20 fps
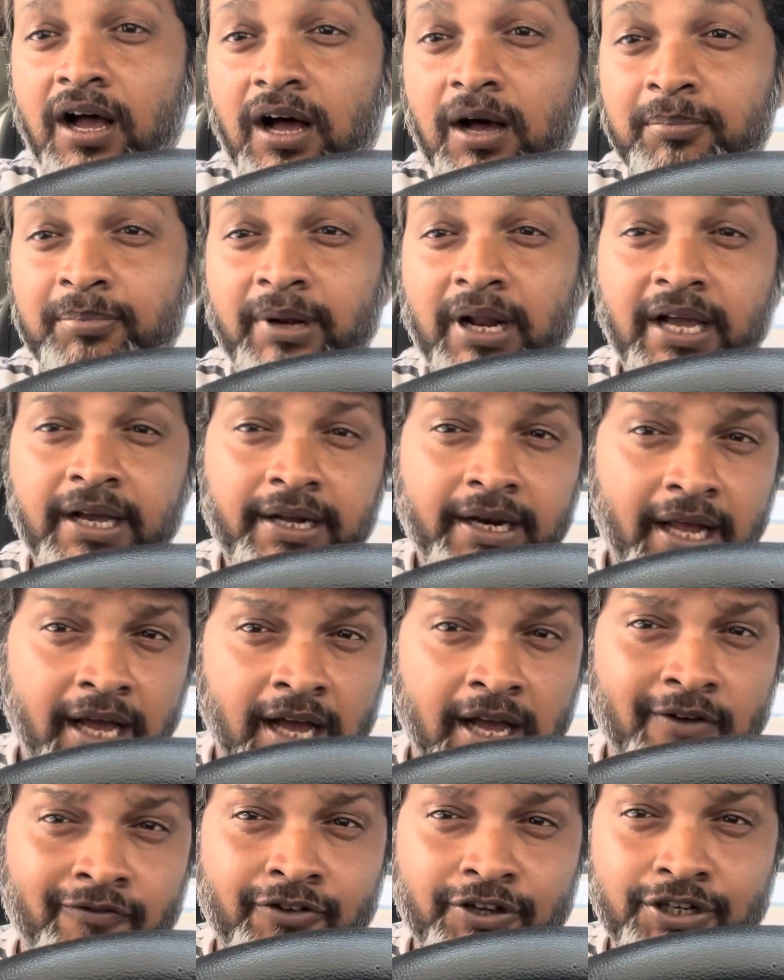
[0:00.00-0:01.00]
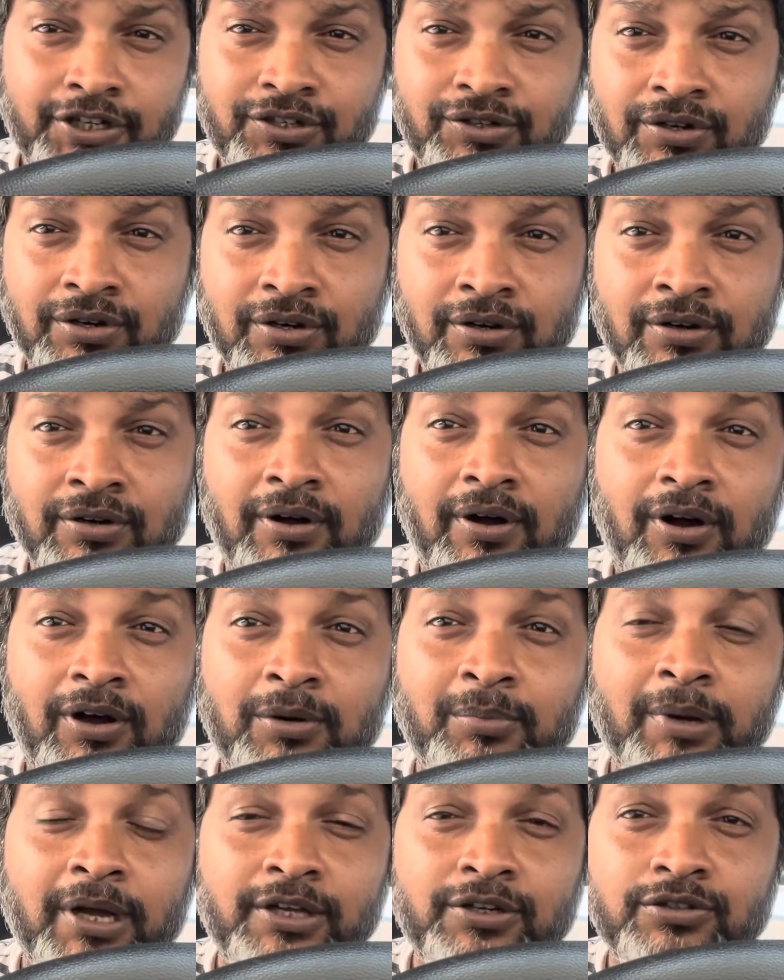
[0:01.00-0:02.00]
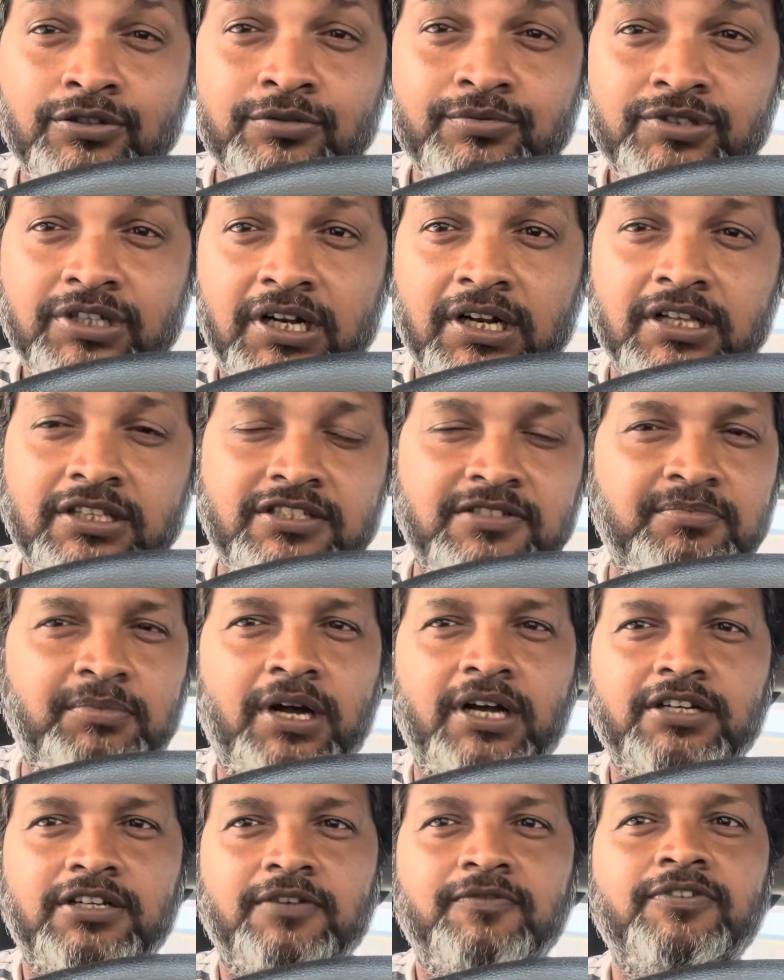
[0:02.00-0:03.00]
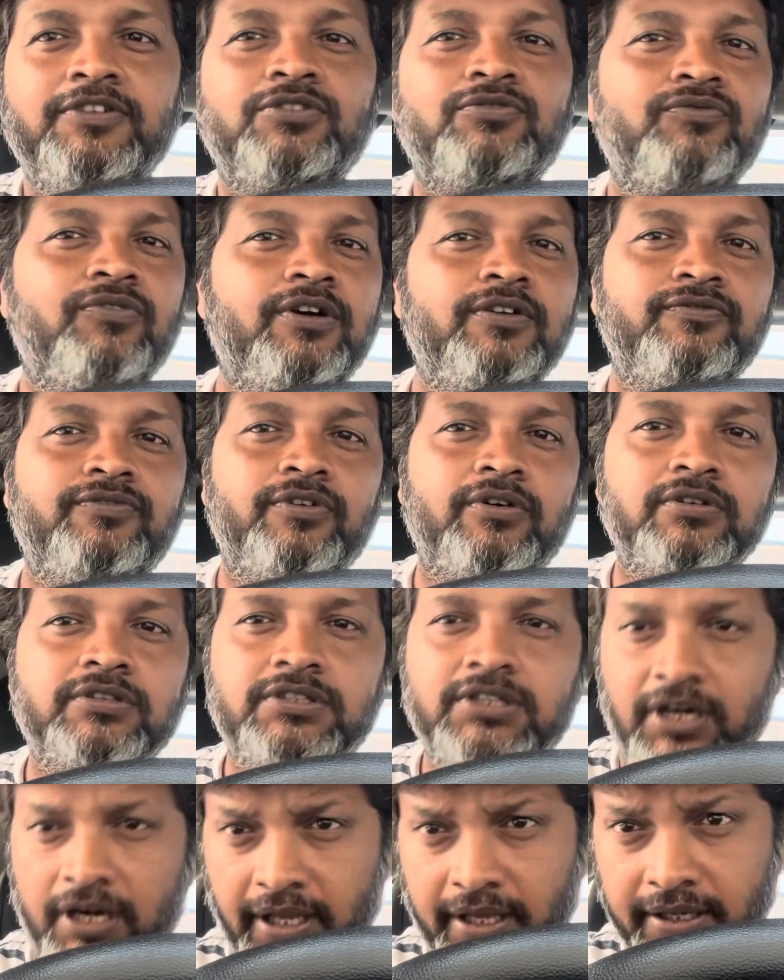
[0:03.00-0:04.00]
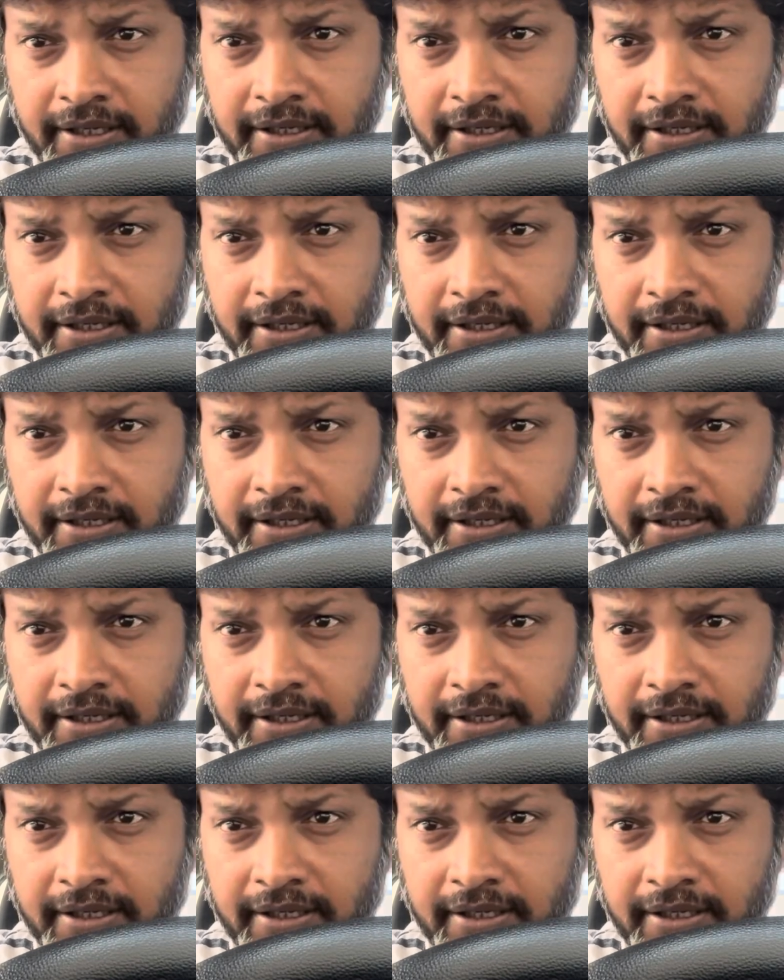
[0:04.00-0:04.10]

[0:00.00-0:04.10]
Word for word: अपना एक नया वीडियो ऑन माय यूट्यूब चैनल स्मार्ट अमित वन फोर थ्री